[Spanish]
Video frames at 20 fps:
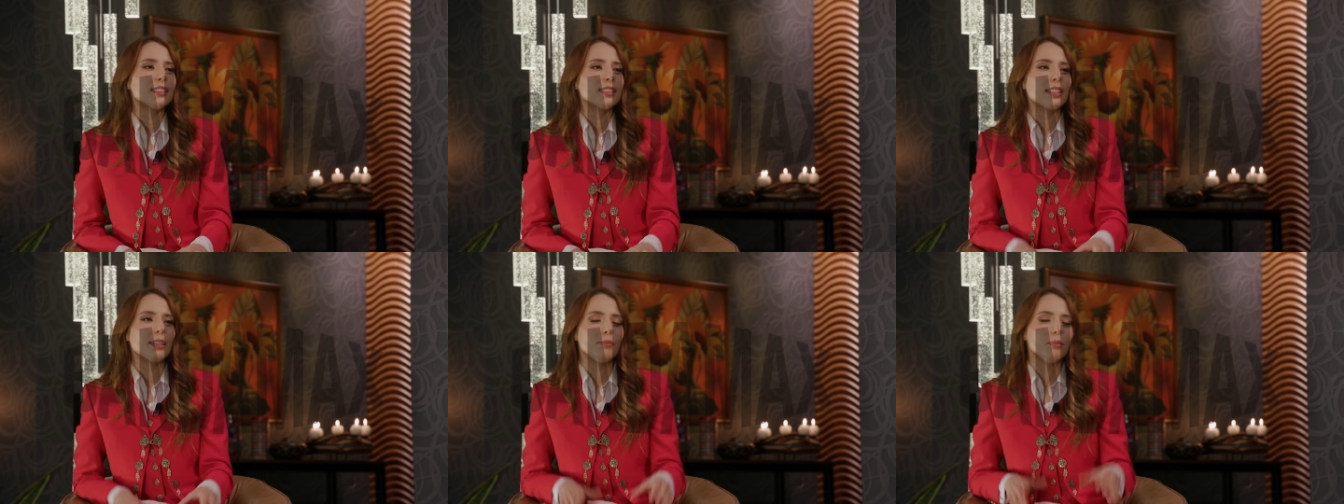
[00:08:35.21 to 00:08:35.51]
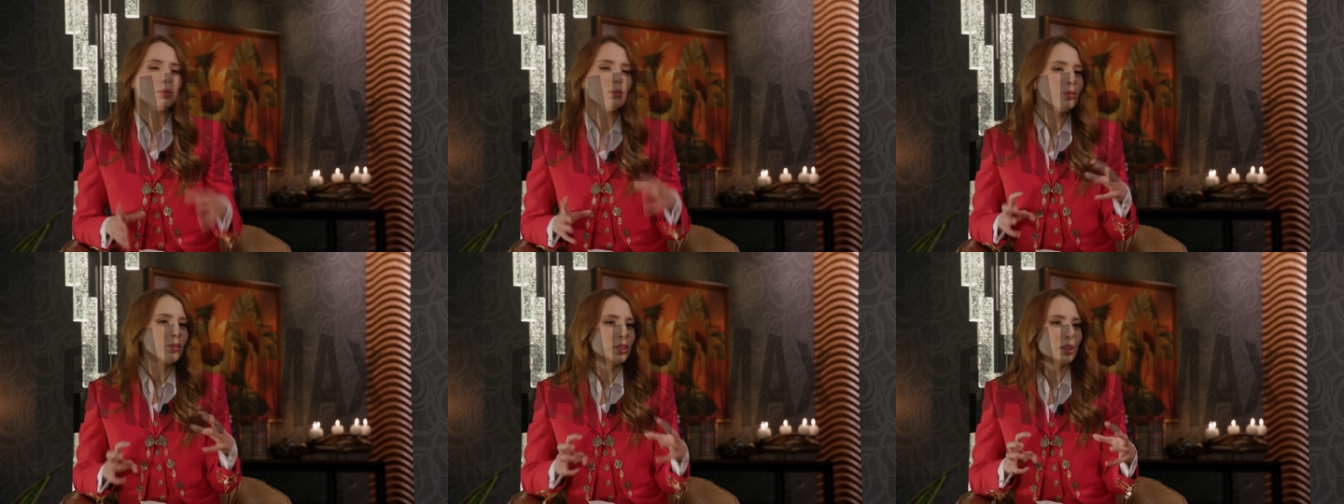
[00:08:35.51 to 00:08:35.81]
que
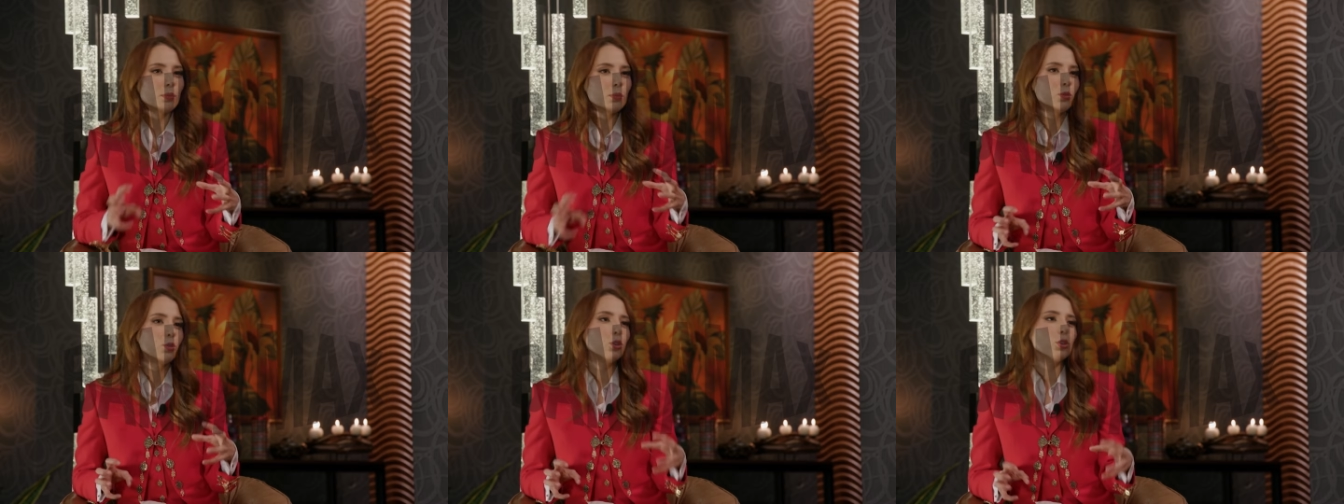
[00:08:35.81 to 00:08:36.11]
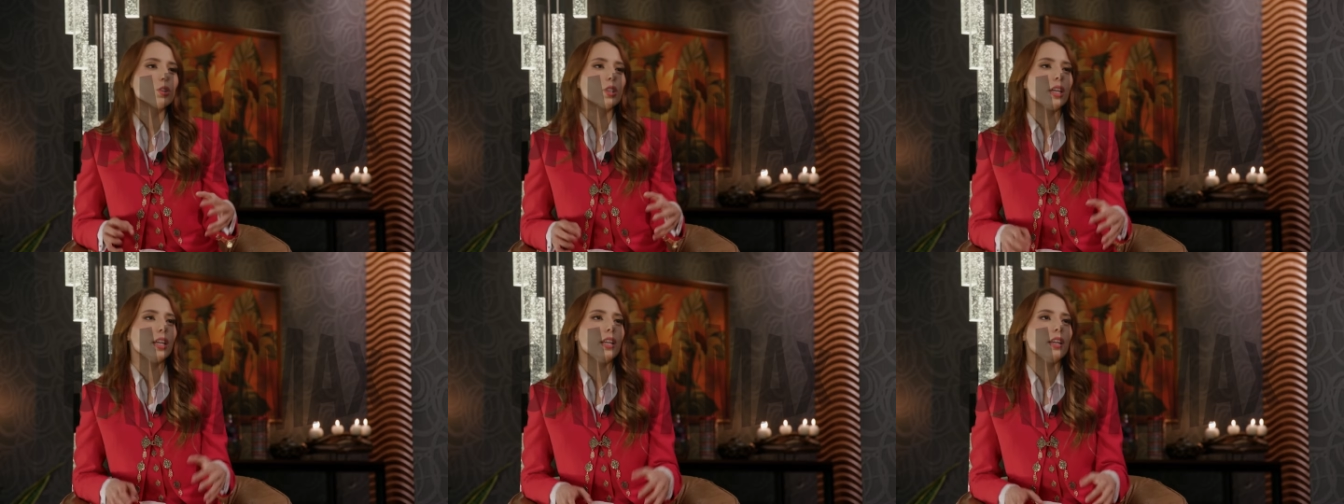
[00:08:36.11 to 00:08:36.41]
me gustan
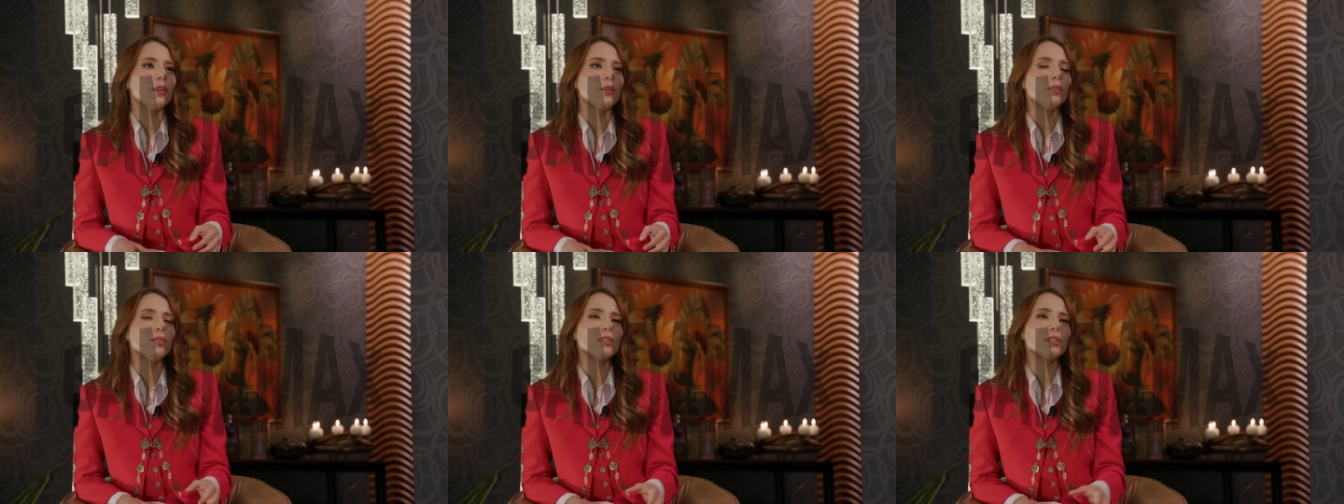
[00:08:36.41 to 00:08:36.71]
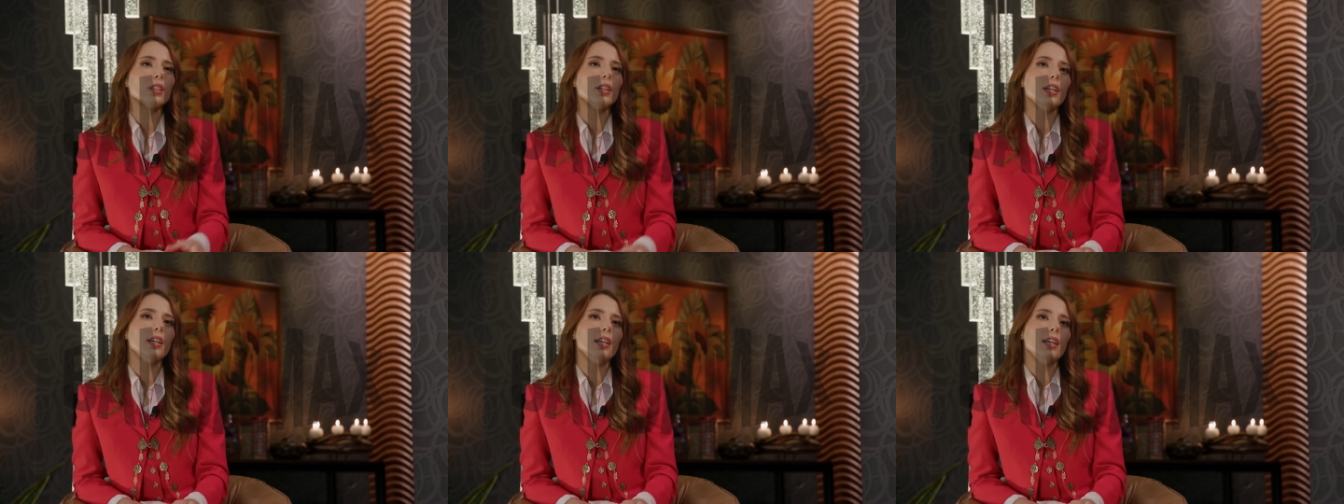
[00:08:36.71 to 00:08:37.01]
muchos géneros,
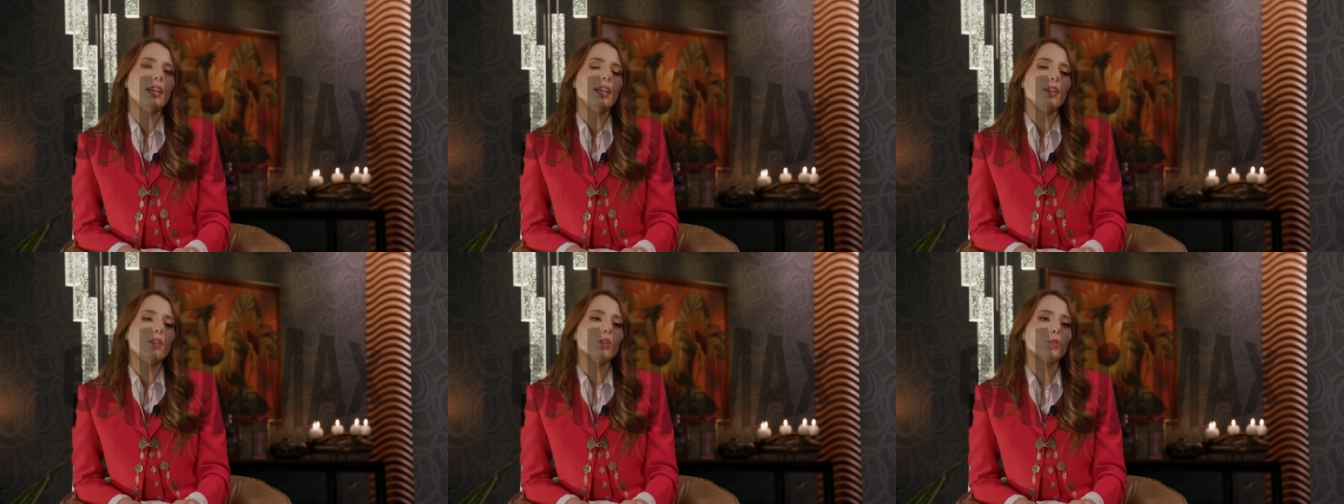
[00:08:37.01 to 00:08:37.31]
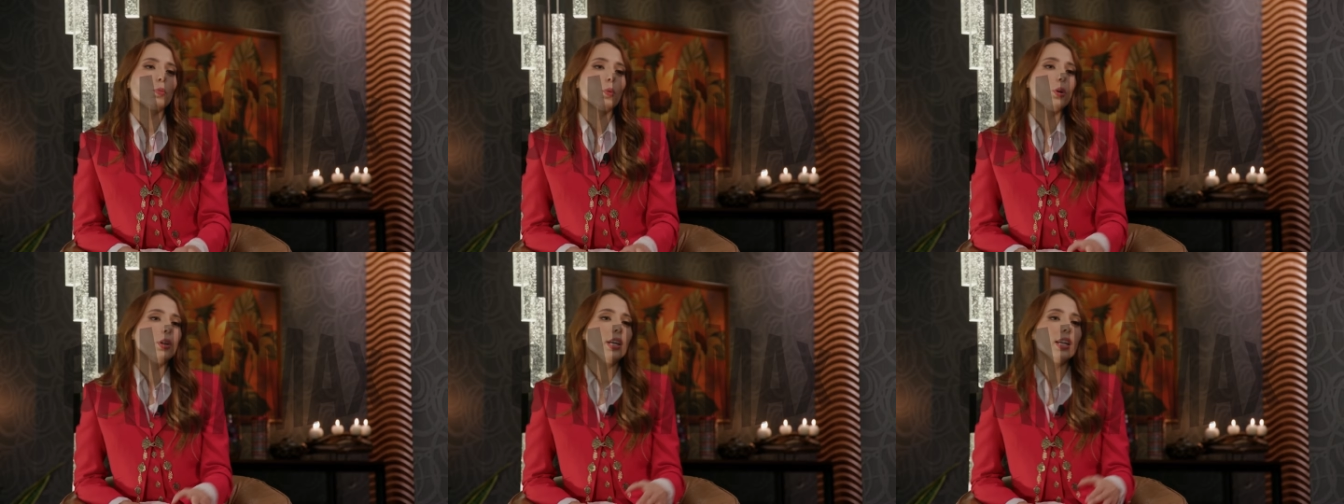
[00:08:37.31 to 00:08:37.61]

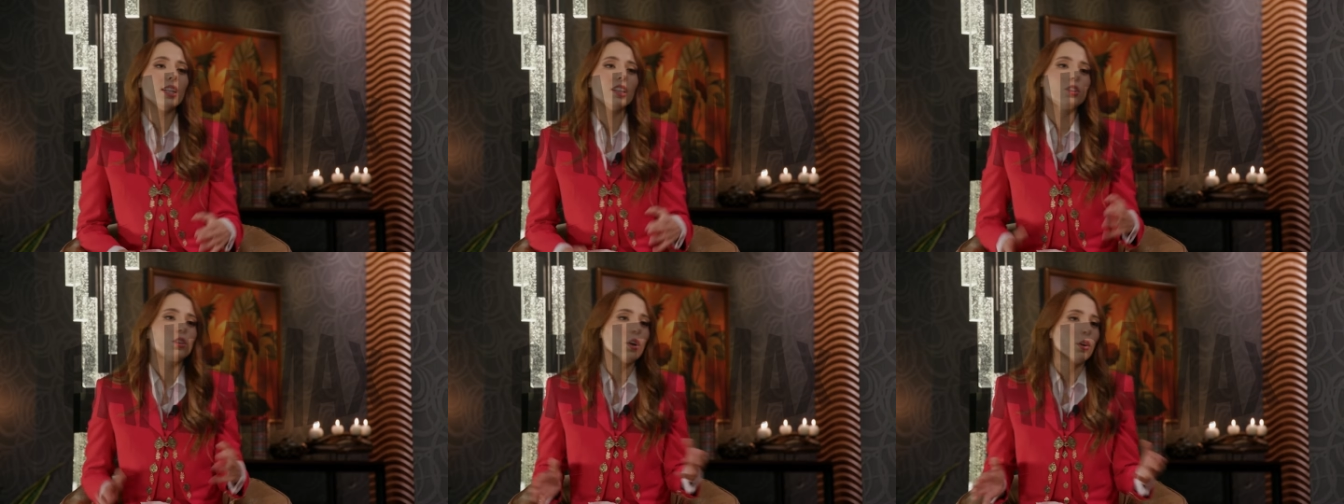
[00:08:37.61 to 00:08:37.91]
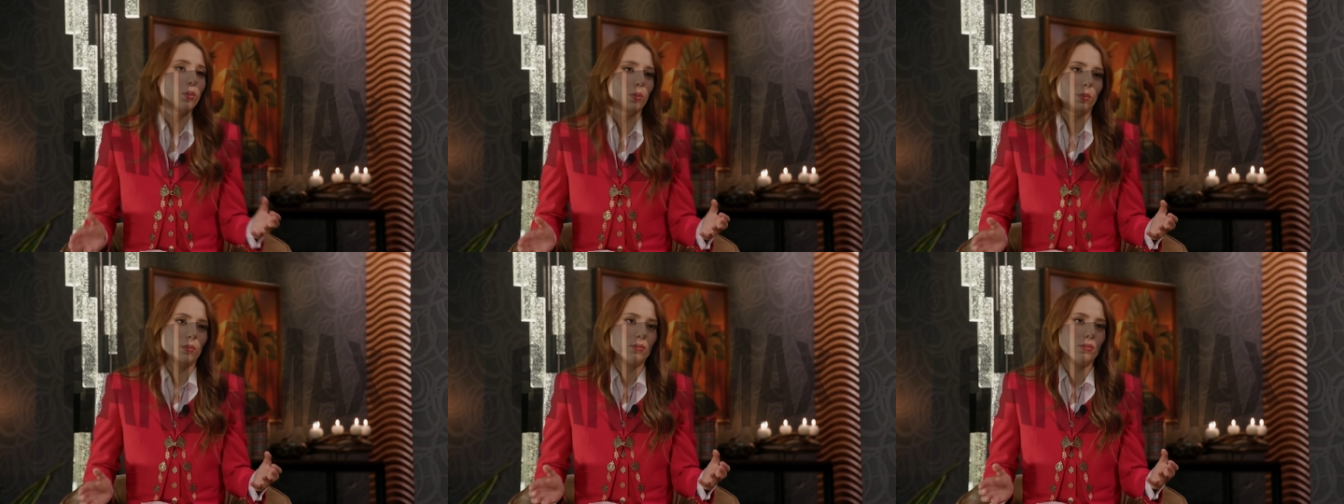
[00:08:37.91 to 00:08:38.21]
nos ponía de
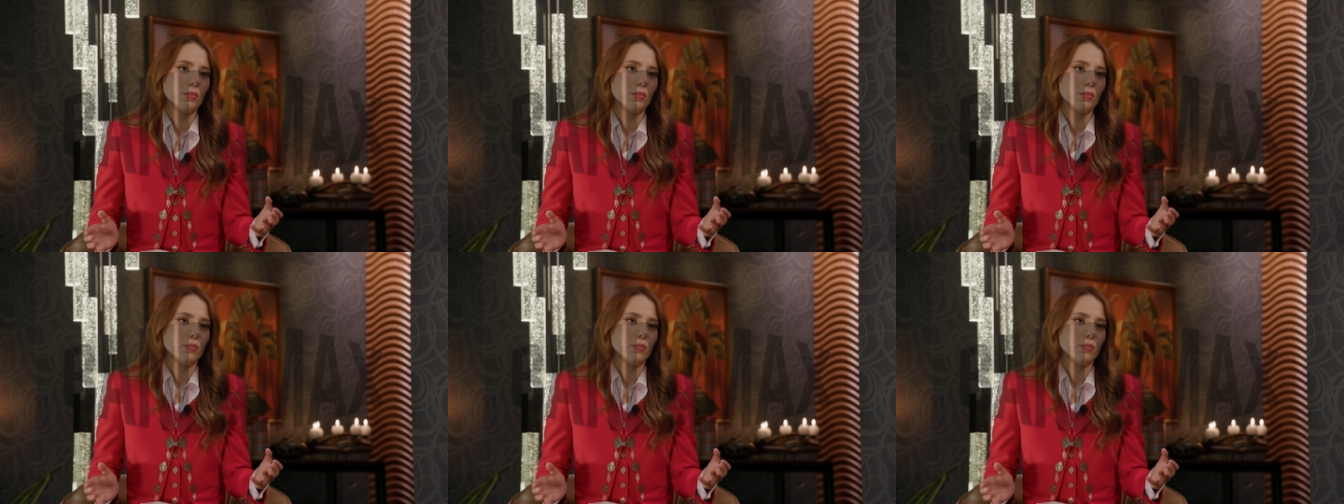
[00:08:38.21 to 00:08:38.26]
todo.